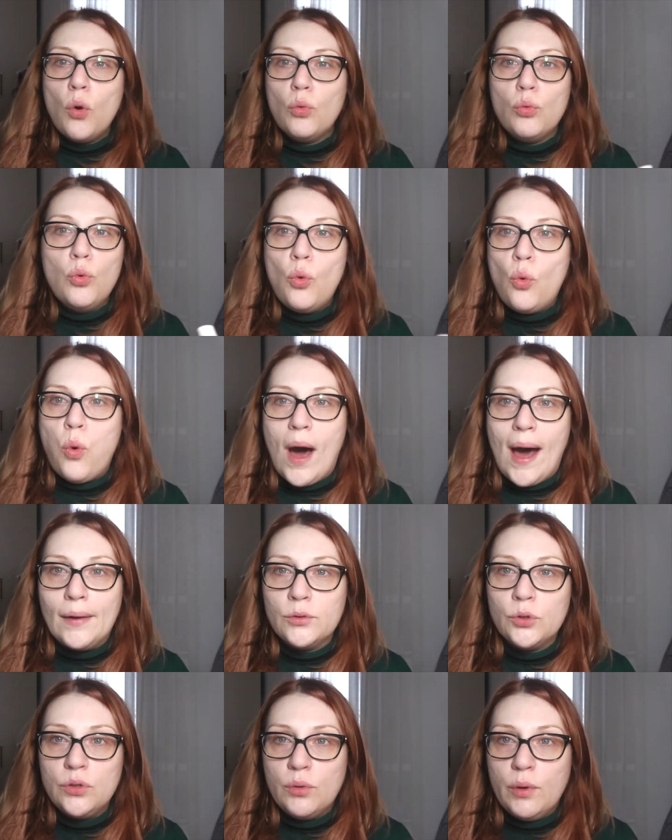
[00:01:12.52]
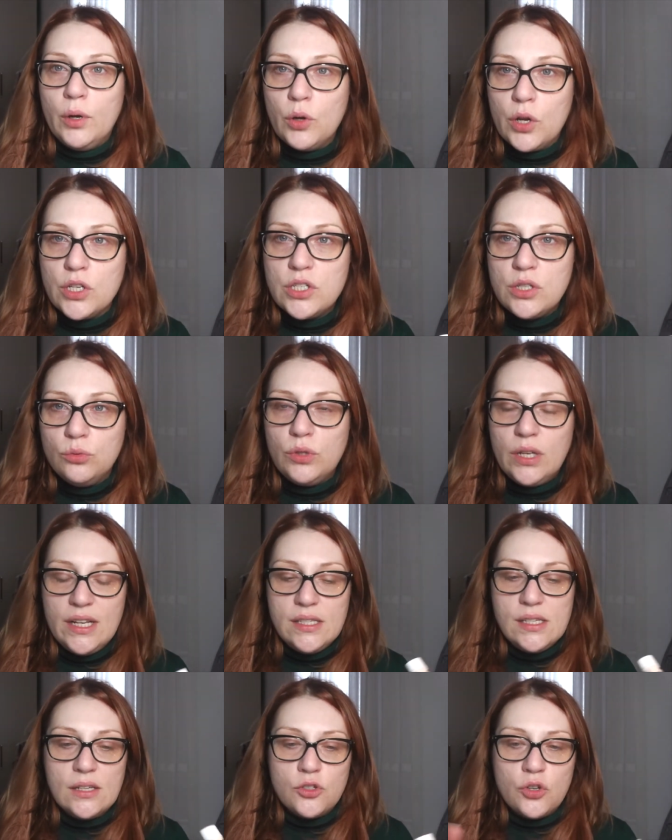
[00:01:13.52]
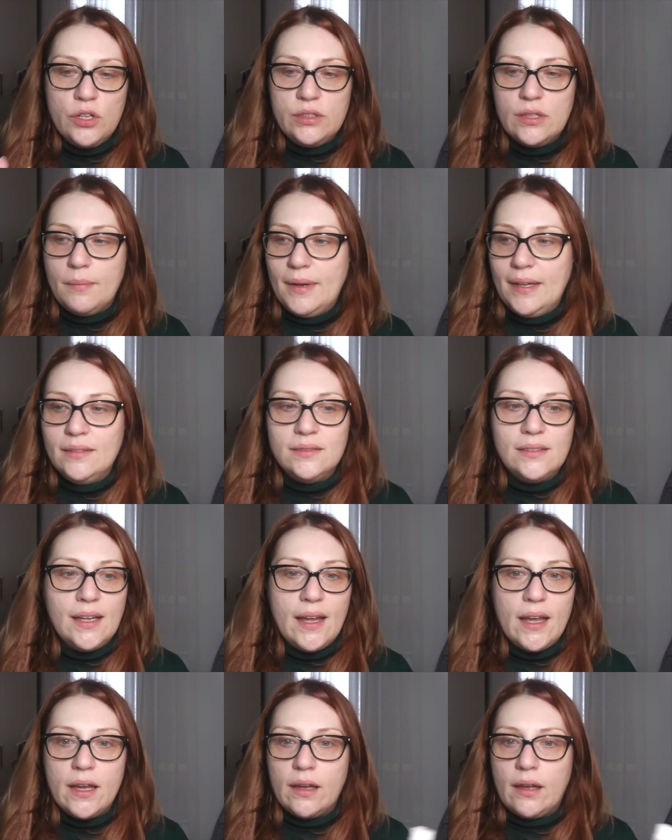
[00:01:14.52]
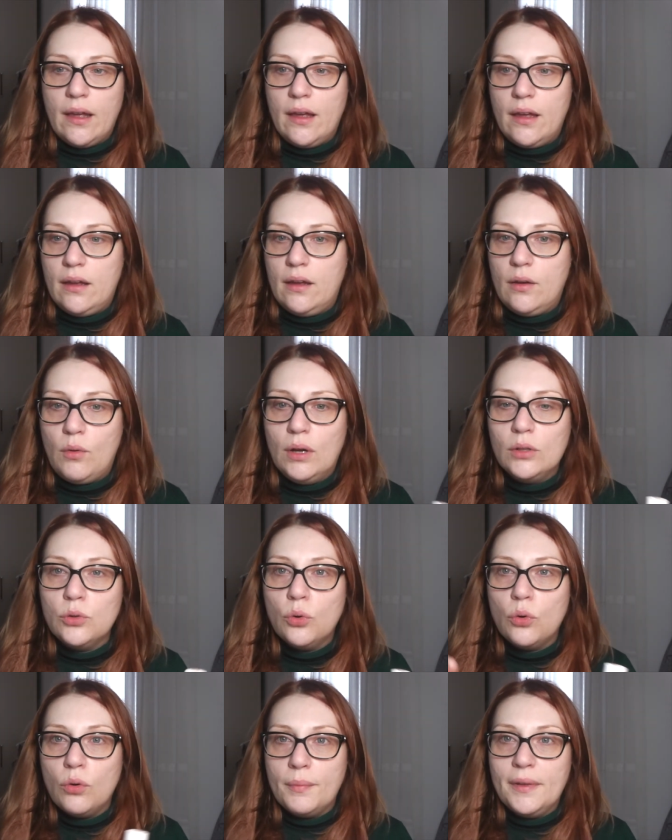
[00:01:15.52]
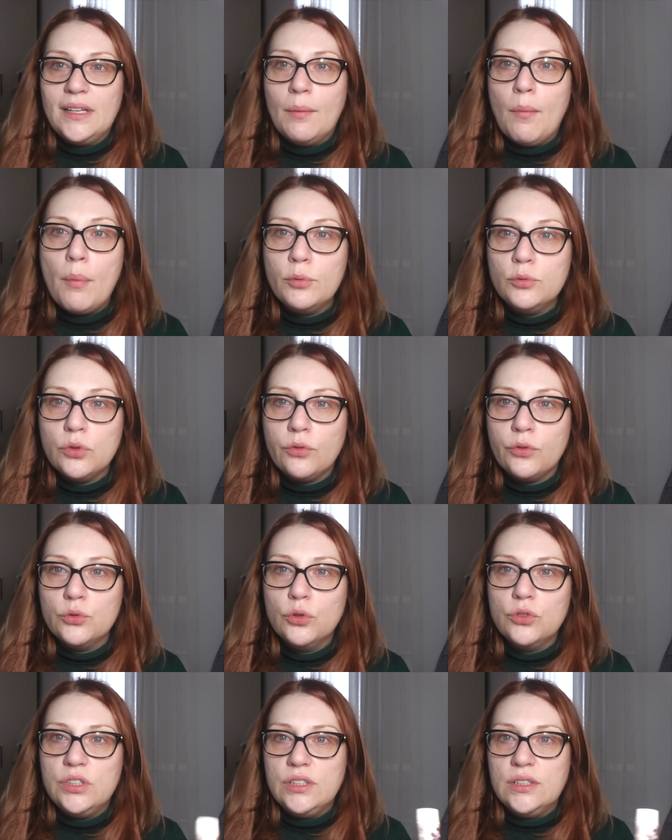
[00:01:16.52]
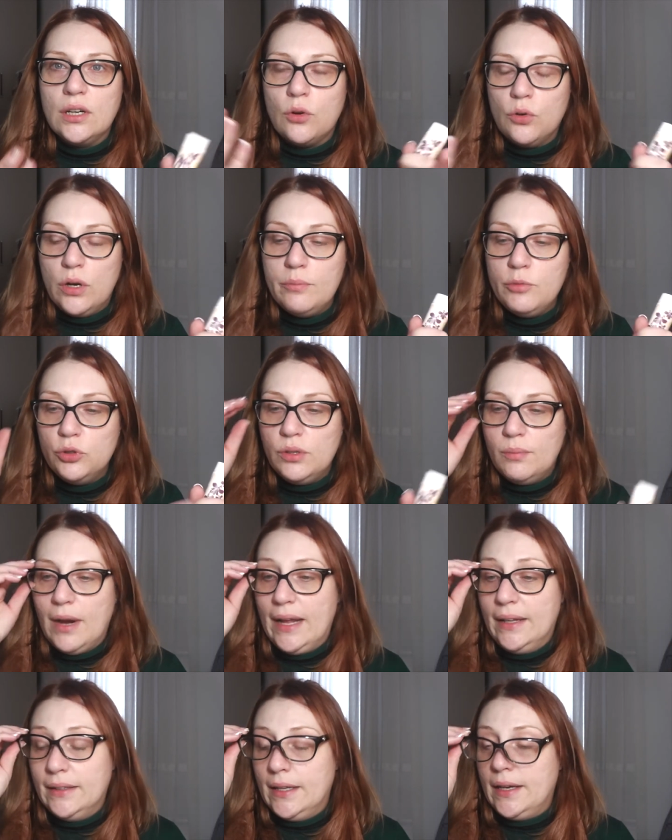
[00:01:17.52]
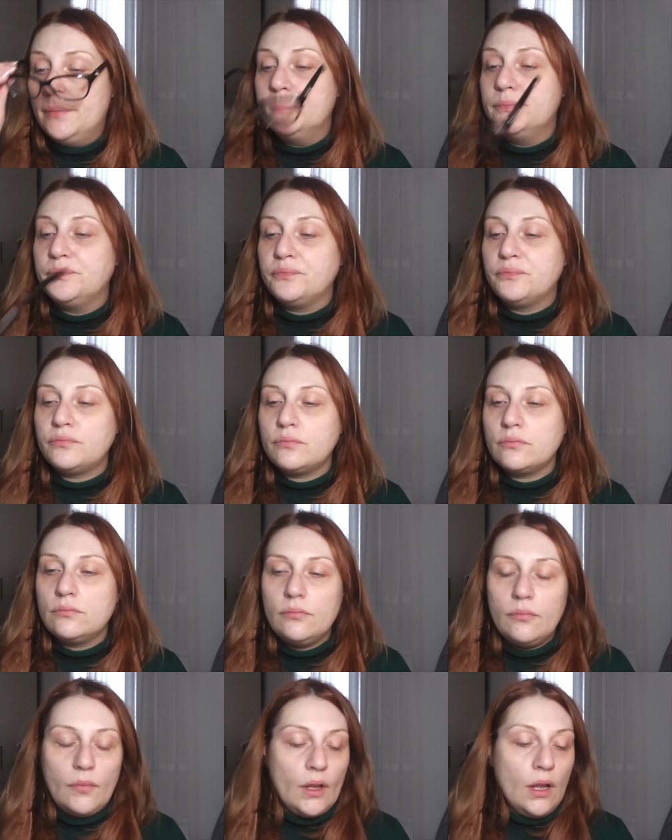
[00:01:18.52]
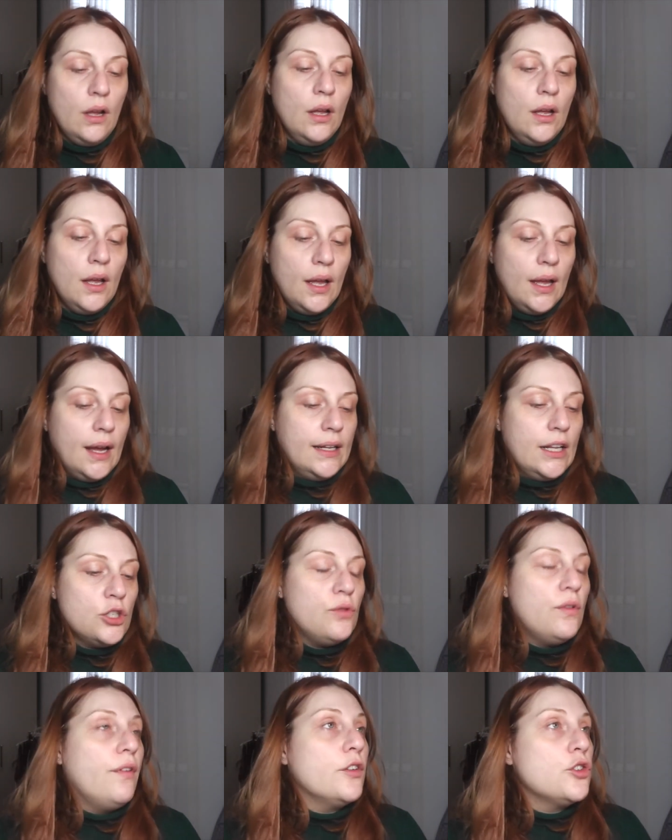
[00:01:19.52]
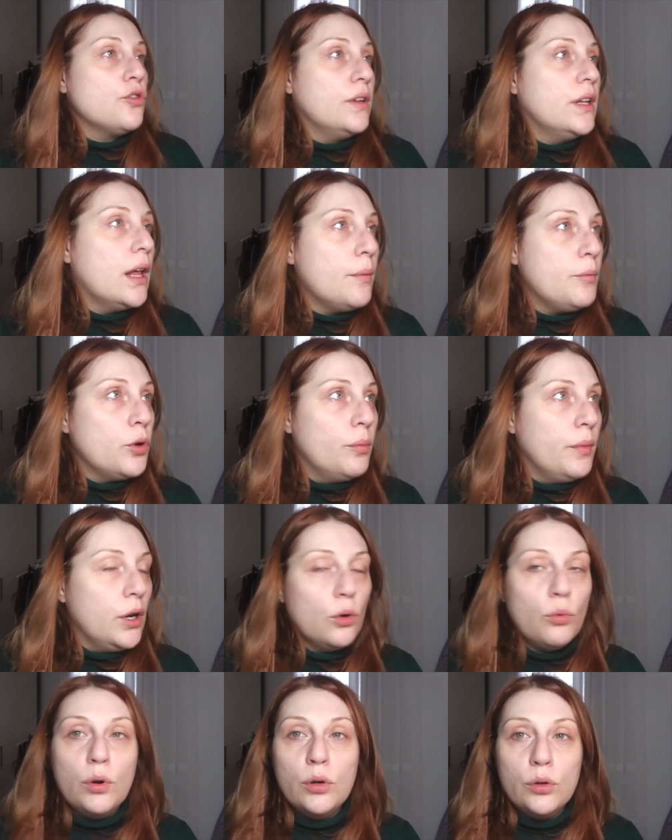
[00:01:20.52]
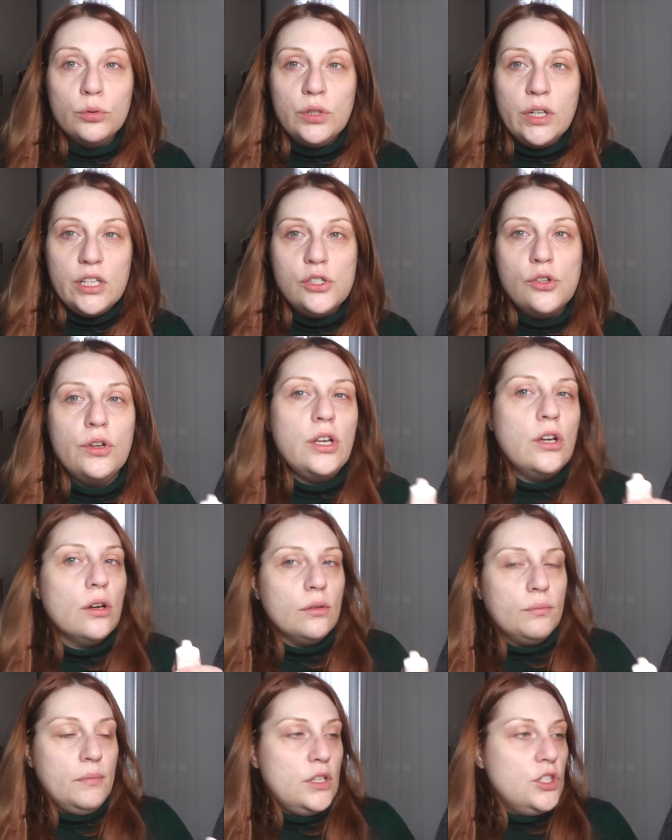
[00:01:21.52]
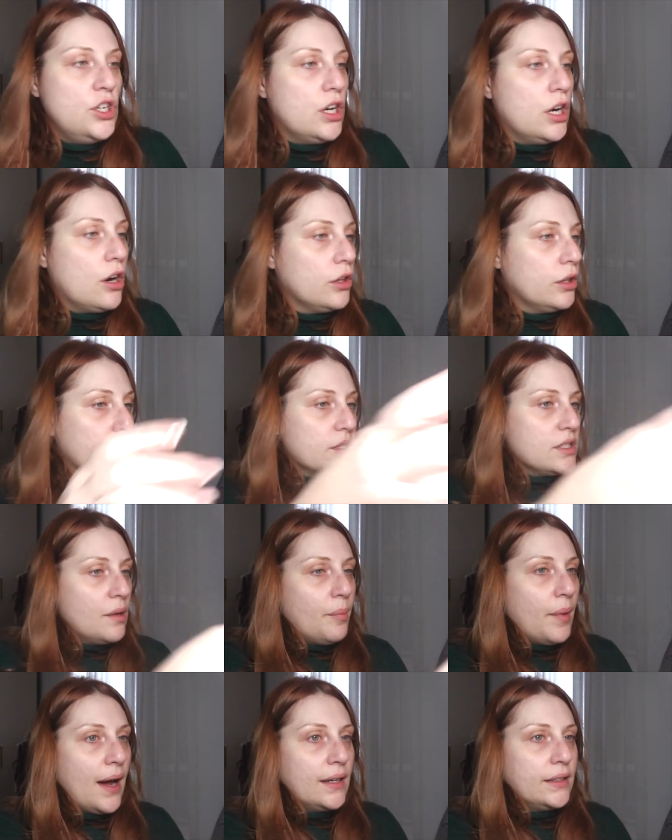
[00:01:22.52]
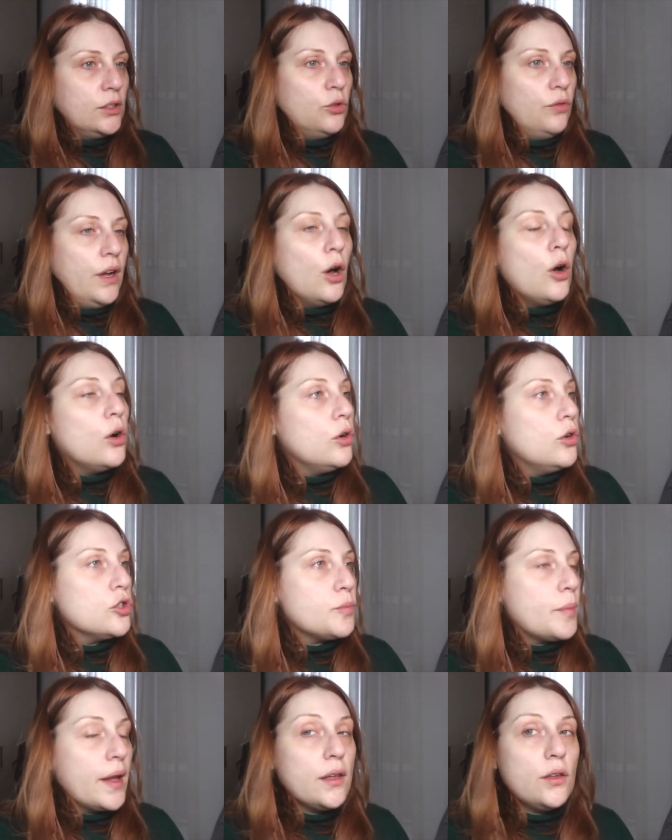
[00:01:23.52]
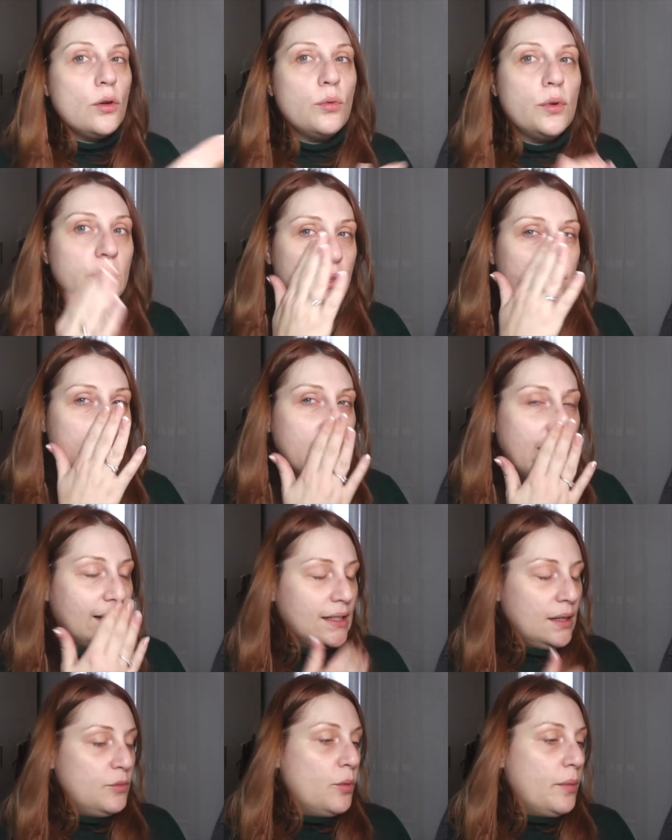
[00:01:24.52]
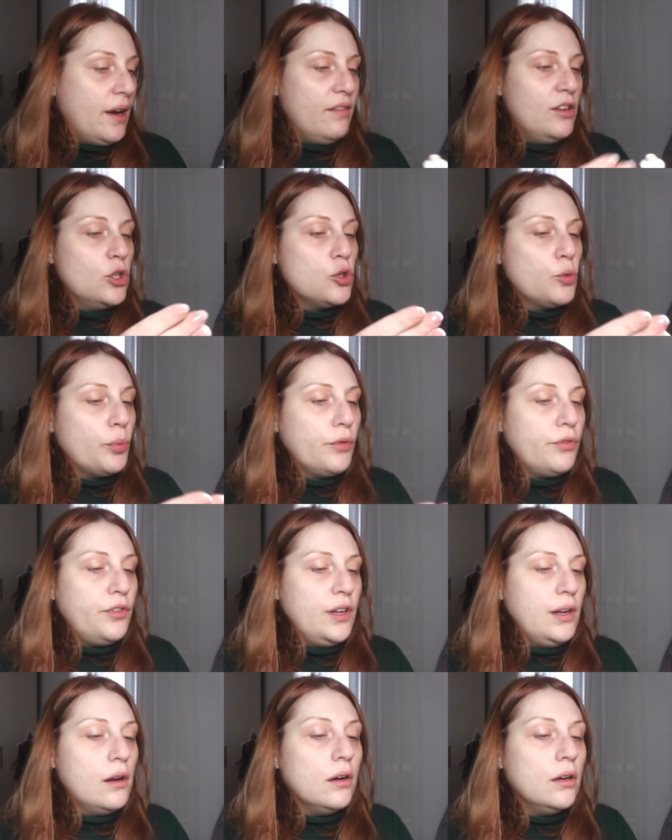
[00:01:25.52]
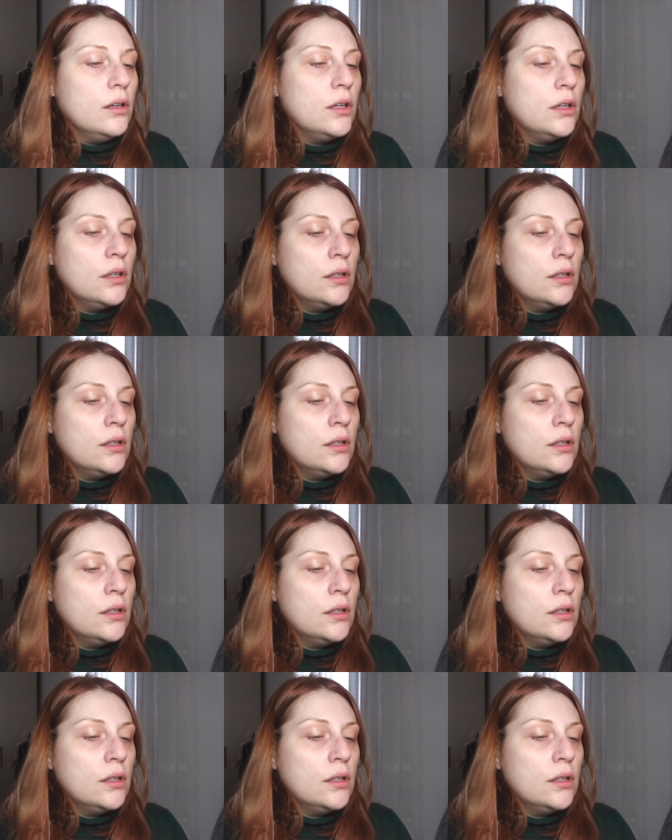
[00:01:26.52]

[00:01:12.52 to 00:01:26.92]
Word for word: un quarto di quello che si utilizza solitamente eh, quando mettiamo appunto il fondotinta con la Beauty Blender. Adesso vi faccio vedere più o meno quello che utilizzo io, mi girerò da questa parte dove ho lo specchio, quindi vedrete il mio meraviglioso profilo